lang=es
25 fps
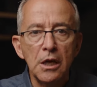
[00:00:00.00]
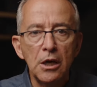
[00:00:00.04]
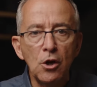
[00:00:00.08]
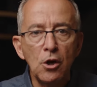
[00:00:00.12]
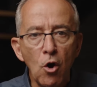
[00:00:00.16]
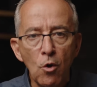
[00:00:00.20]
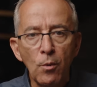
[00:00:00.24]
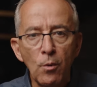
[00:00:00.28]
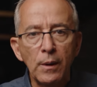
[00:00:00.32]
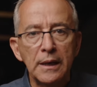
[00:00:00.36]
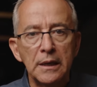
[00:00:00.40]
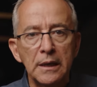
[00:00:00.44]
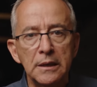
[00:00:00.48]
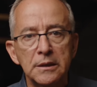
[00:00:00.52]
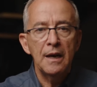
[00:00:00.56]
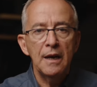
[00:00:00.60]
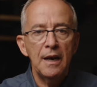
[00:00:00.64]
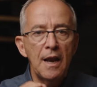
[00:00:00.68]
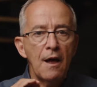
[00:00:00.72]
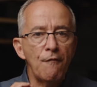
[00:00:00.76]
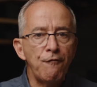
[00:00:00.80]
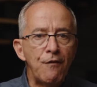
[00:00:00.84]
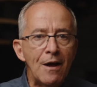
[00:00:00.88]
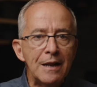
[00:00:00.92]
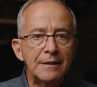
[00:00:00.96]
y jóvenes.
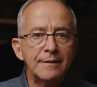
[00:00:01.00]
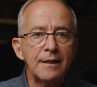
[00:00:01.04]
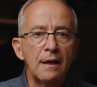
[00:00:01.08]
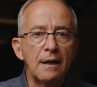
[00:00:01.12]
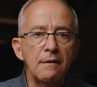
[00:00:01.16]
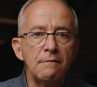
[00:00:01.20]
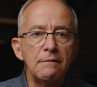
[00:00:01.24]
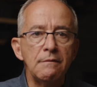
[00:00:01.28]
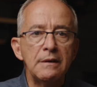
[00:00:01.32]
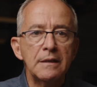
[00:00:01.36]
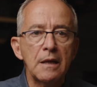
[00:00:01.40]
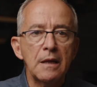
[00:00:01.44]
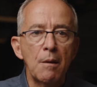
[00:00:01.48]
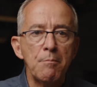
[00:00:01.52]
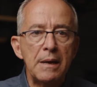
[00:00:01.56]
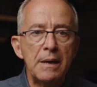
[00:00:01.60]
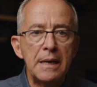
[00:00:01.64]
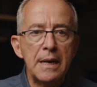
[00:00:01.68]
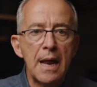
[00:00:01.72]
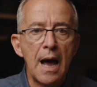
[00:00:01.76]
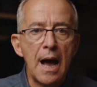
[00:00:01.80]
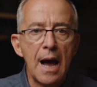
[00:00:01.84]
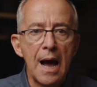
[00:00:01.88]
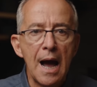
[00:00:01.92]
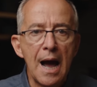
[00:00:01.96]
La falta de
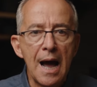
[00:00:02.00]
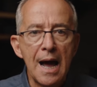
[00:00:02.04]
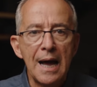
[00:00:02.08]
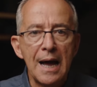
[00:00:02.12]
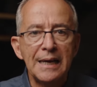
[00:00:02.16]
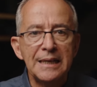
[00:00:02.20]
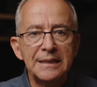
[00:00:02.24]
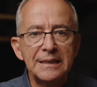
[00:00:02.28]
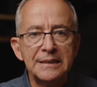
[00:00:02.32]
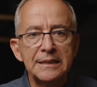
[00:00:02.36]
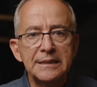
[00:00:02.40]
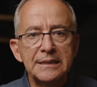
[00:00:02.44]
vitamina A es